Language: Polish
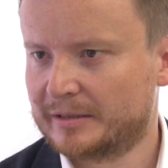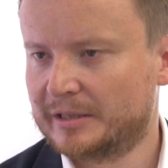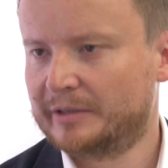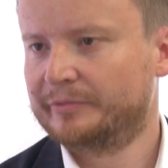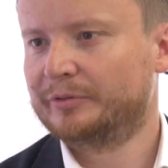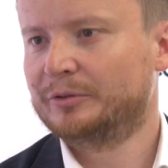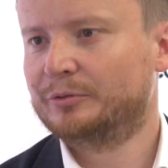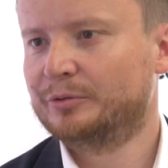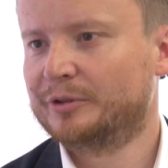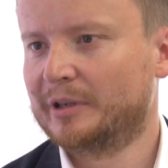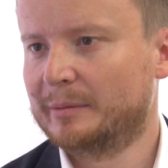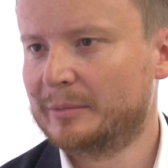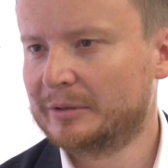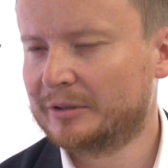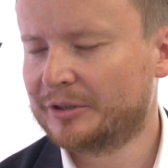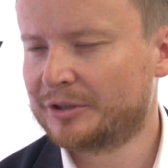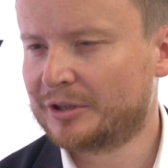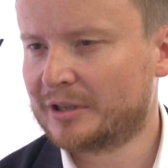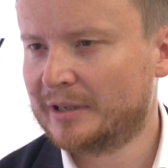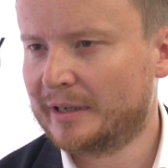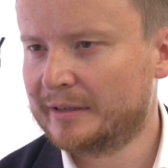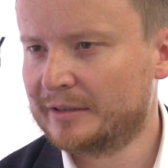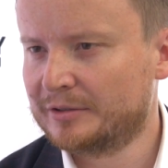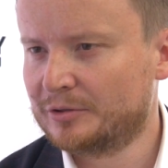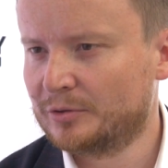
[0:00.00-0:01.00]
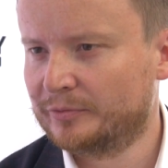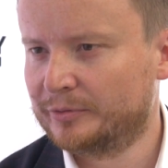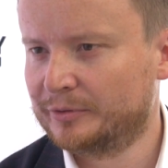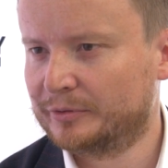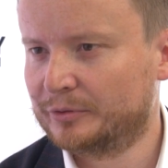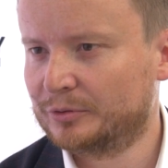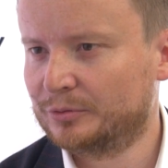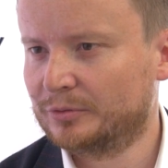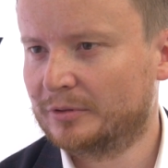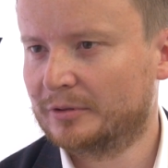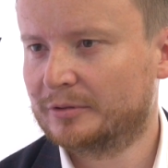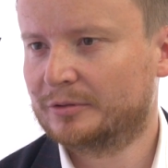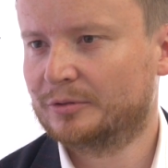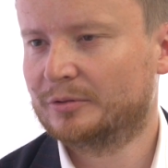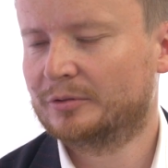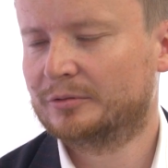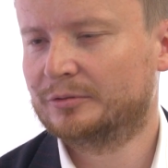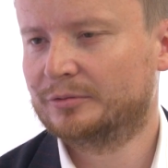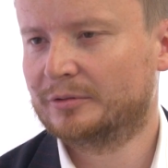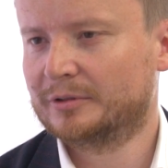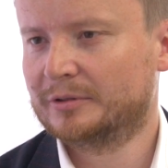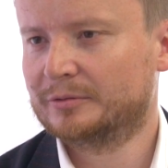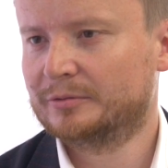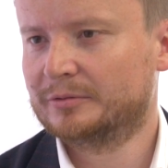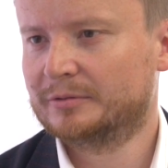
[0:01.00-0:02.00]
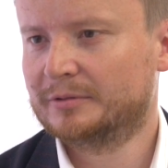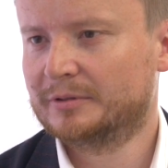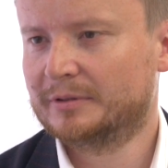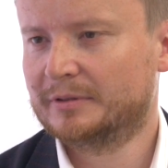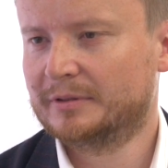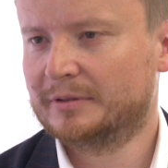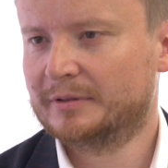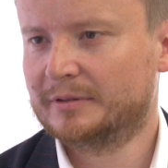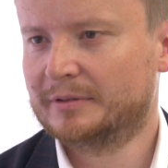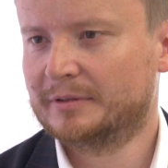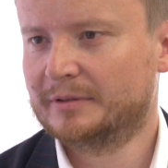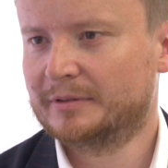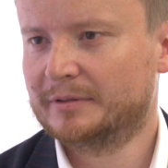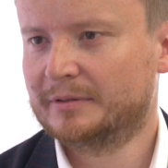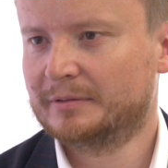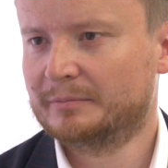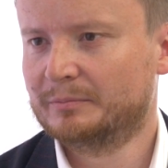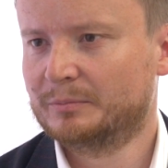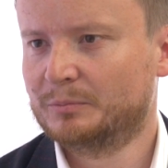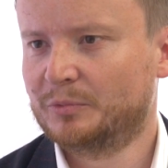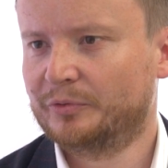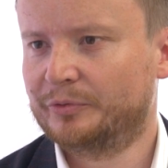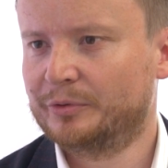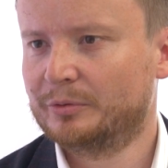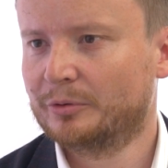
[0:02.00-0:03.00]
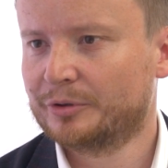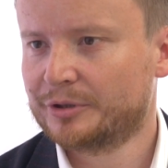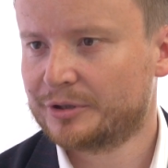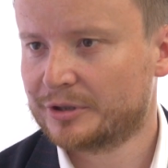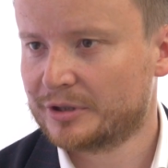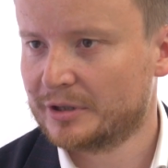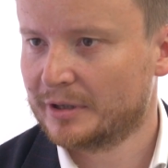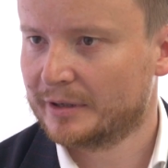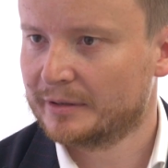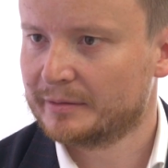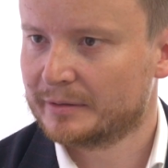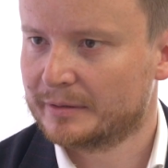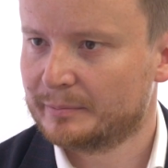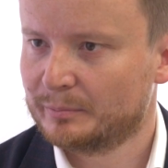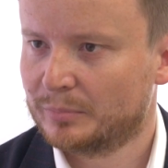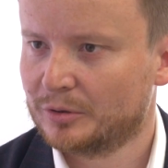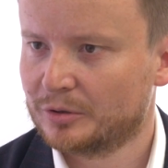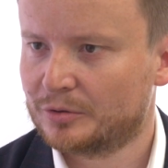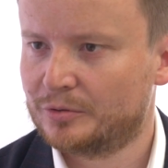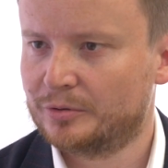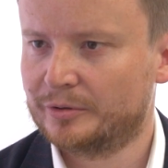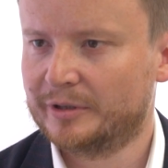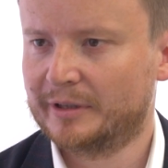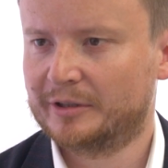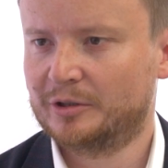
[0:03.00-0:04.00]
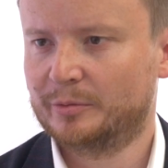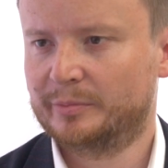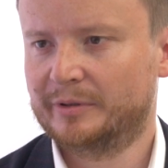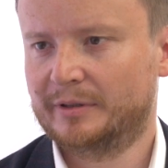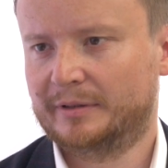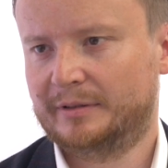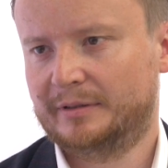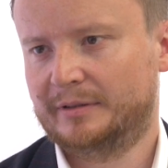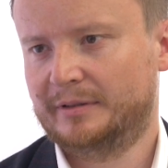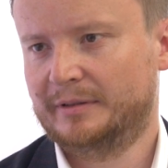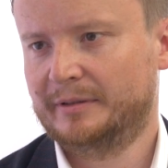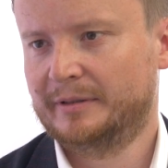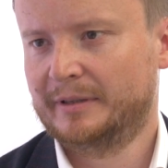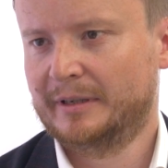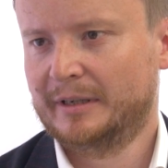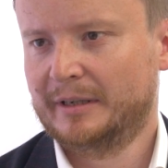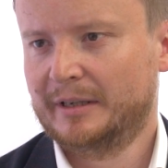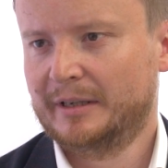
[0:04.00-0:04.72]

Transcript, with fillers: zlikwidujemy ten szklany sufit, o, o którym mówiło się, że blokuje kobiety